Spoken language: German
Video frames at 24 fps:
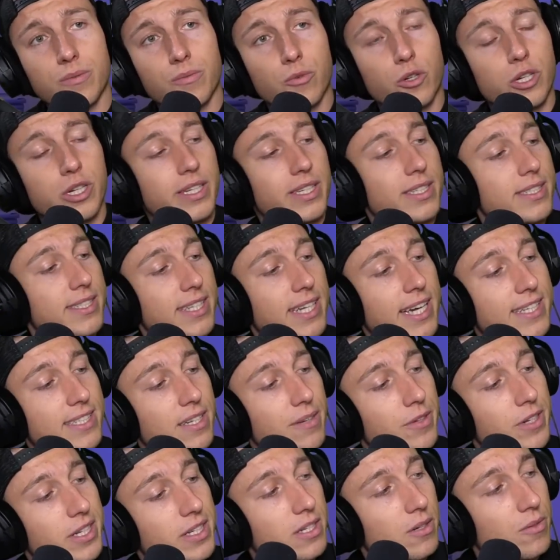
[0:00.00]
Wirklich sehr, sehr
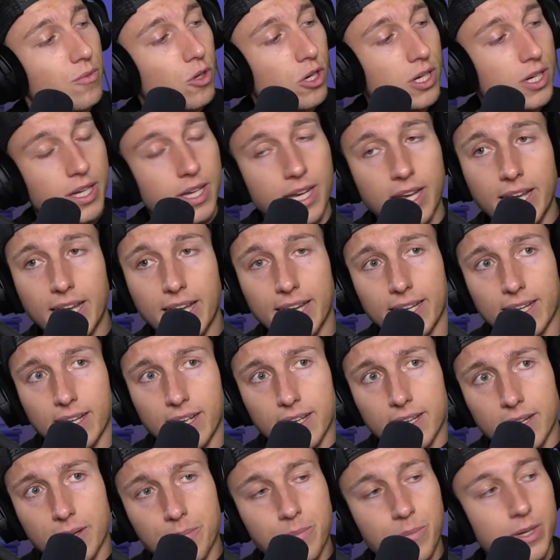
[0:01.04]
wild geworden.
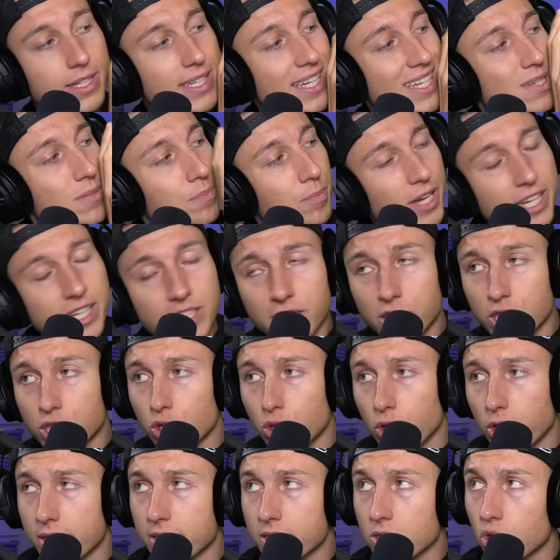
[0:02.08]
Ähm, das beige
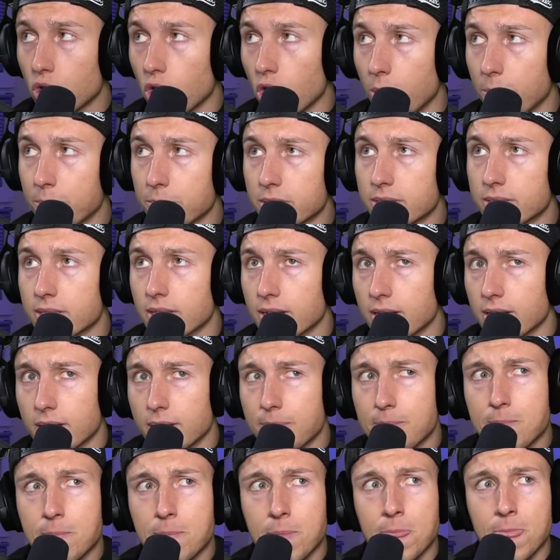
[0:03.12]
Shirt kommt,
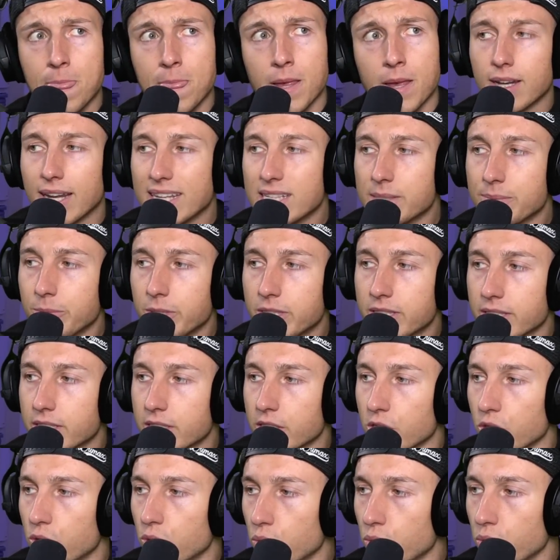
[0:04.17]
ähm, lass mich
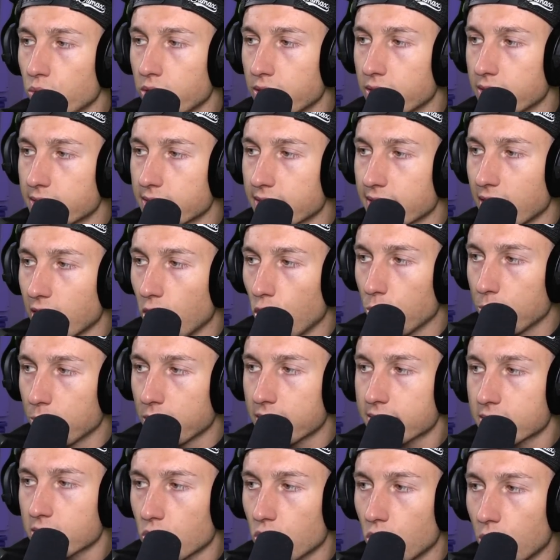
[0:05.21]
nicht lügen, ich glaube,
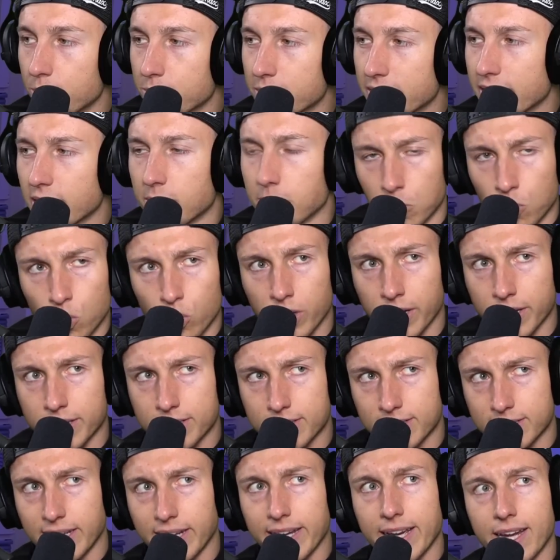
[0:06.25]
das kommt in einem
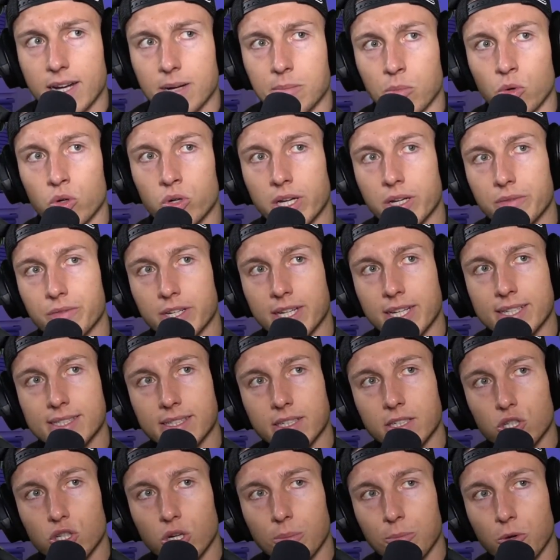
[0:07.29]
Monat. Circa in einem Monat wird das in
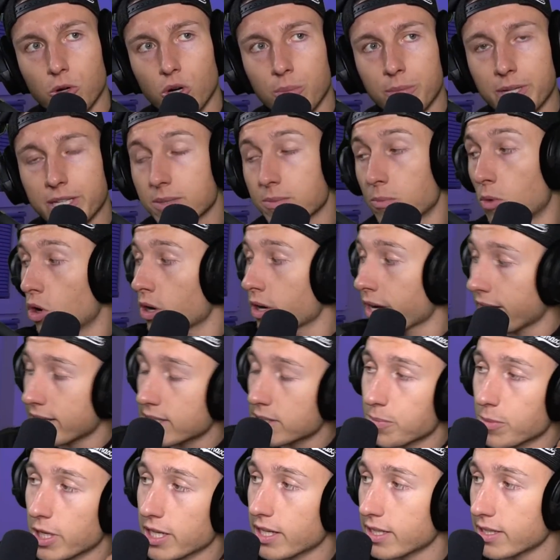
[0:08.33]
den Shop kommen. Jetzt morgen
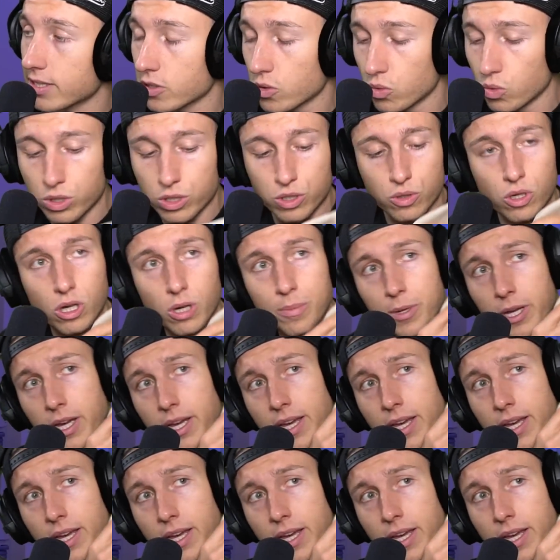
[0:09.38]
erstmal der School Drop.